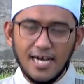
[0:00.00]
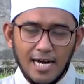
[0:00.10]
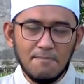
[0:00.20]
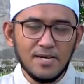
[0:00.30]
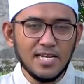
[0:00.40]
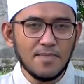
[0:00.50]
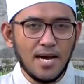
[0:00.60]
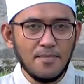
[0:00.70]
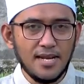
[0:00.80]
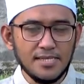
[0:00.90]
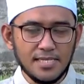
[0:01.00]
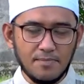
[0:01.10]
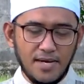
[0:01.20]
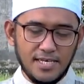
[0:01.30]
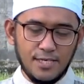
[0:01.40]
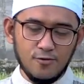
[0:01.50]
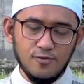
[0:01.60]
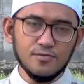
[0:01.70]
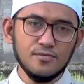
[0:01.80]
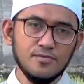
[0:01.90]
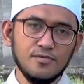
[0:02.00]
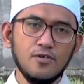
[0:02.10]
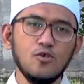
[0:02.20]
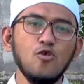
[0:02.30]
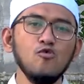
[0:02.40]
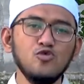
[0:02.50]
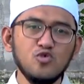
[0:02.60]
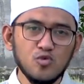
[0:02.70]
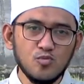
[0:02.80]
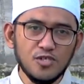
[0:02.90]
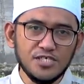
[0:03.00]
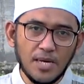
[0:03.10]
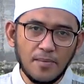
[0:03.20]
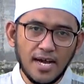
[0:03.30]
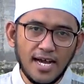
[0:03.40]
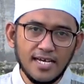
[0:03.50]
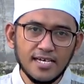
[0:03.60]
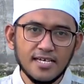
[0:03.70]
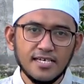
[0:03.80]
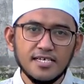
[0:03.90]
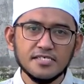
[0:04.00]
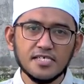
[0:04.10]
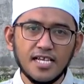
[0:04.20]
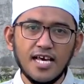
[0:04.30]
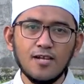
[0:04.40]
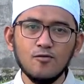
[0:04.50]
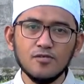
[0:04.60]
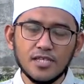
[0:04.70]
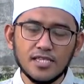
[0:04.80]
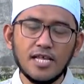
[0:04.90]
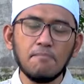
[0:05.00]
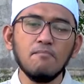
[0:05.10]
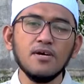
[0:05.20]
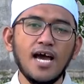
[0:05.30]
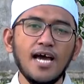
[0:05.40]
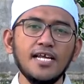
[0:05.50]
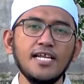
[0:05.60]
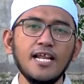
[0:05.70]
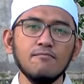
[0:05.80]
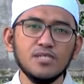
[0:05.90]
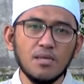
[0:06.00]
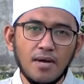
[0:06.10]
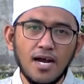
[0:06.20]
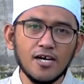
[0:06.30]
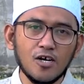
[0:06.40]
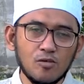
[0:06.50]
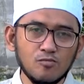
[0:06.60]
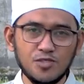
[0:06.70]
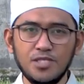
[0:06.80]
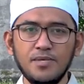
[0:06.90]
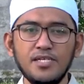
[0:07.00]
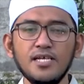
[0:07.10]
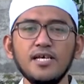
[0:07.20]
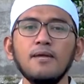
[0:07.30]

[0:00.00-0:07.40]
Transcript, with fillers: Apa lima amalan terbaik itu? Luzumul jamaah, selalu tetap berada dalam jamaah kaum muslimin.